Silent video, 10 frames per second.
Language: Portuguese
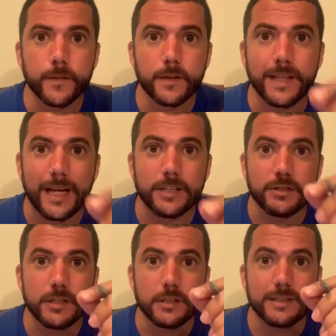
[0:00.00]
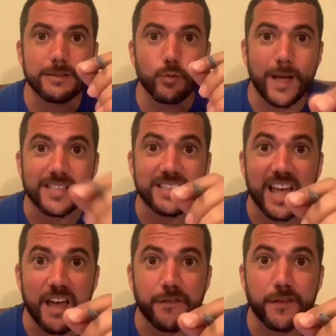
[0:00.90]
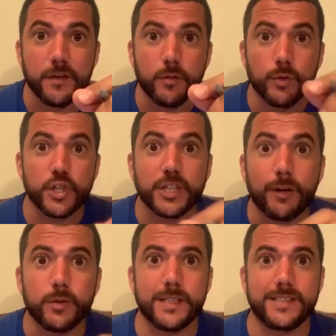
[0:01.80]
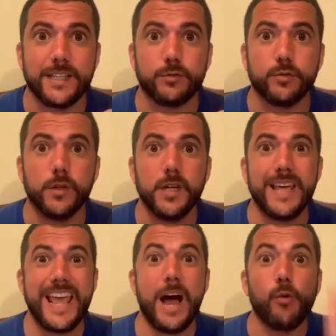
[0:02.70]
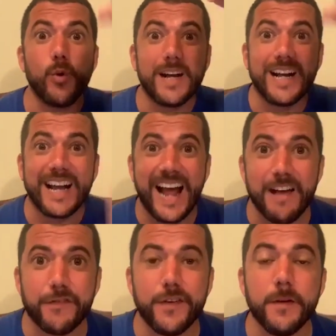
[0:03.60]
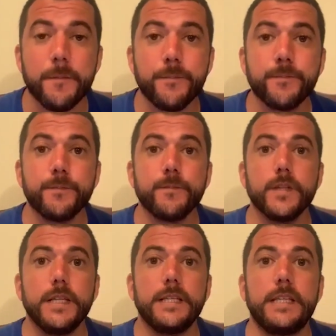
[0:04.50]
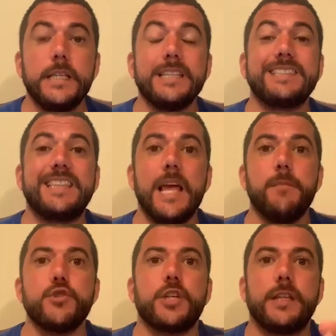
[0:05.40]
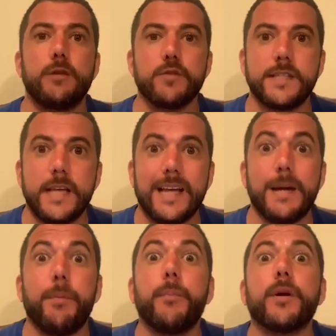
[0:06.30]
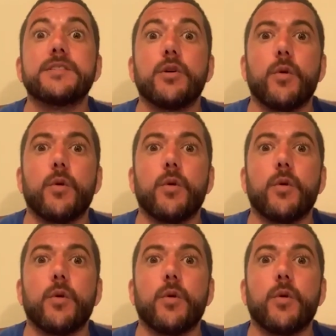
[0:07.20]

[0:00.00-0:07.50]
da, do STF o que está acontecendo. É algo grave que temos que denunciar e a população